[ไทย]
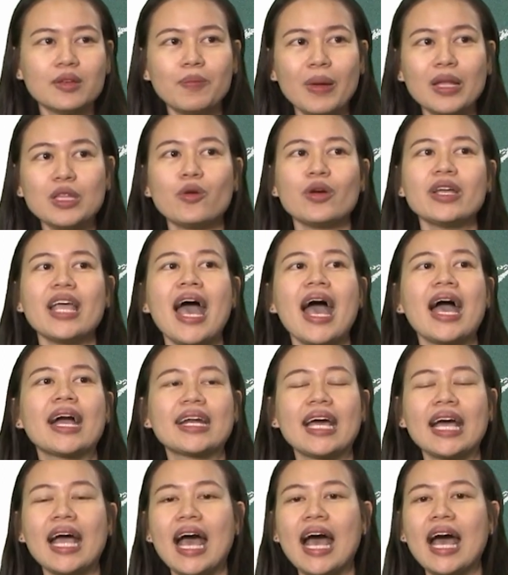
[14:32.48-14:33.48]
เป็นตัวอย่าง
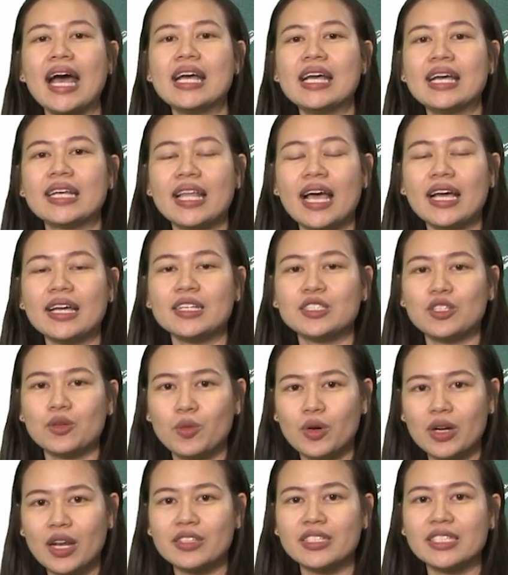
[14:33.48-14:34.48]
นะคะ ถ้าเกิดสม
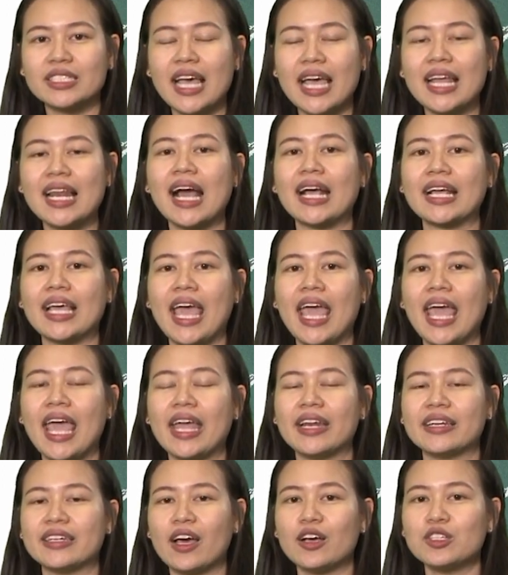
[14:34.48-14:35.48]
มติเราจะใช้หลักเก
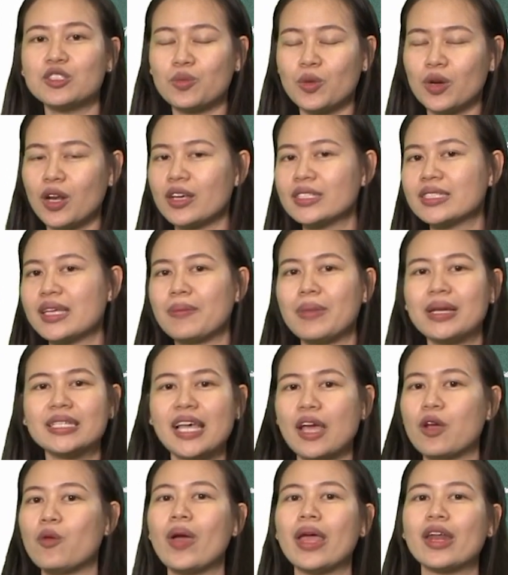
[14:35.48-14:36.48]
ณฑ์นะสมมติเราจะไม่
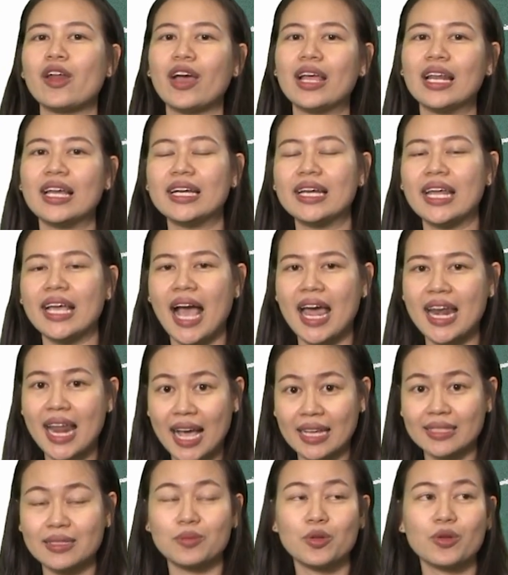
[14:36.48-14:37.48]
ใช้เวนอยเลอร์ในการ
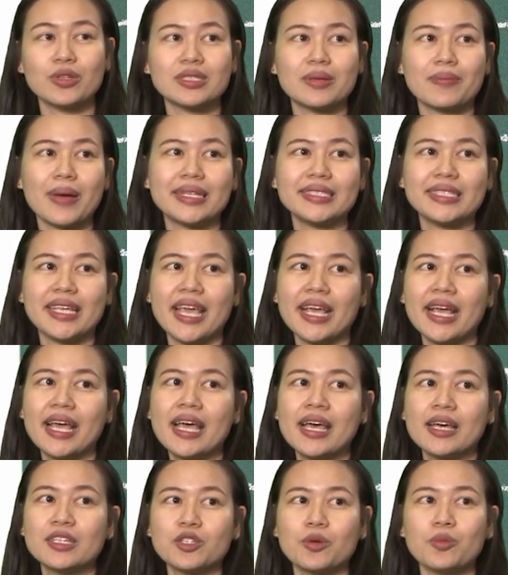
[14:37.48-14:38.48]
หาจำนวนสมาชิก
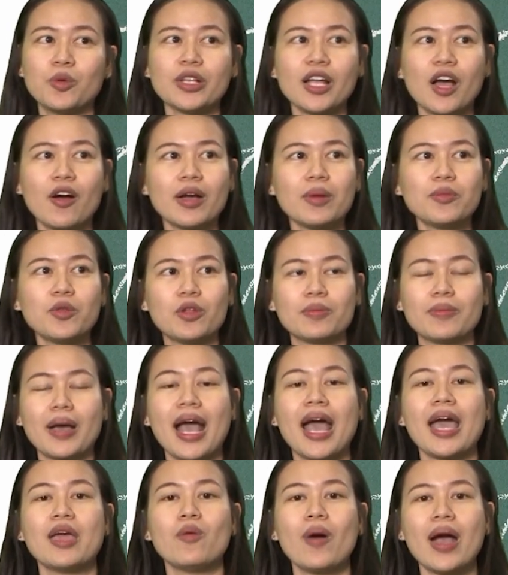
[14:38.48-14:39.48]
สมมุติเขากำหนดมา
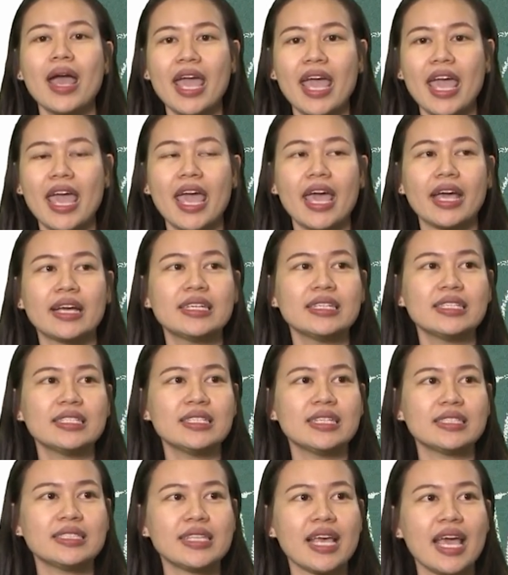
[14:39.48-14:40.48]
ให้ว่า A คือ
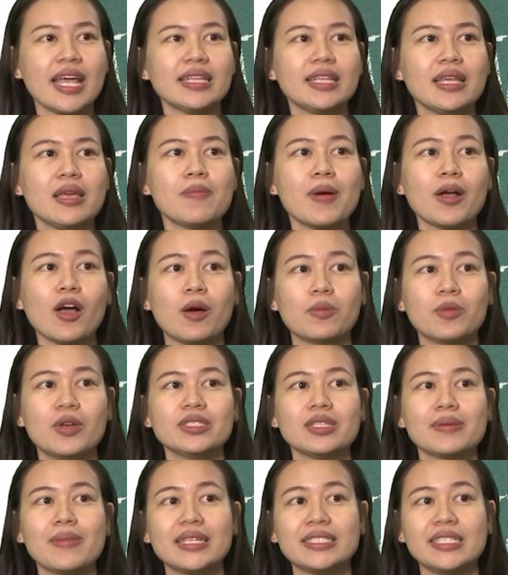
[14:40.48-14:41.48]
เซตที่ประกอบด้ว
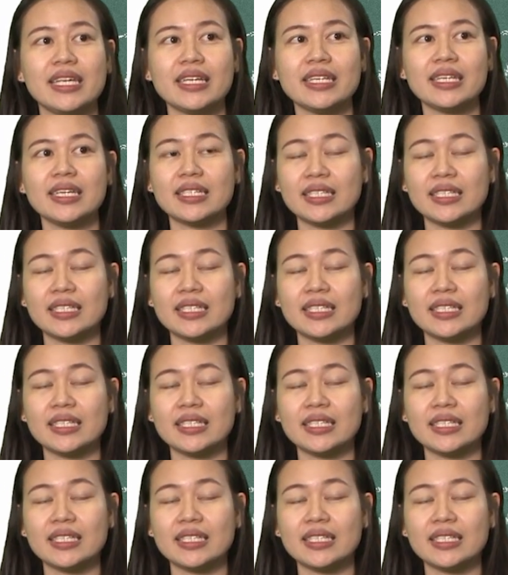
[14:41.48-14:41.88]
ยสมาชิก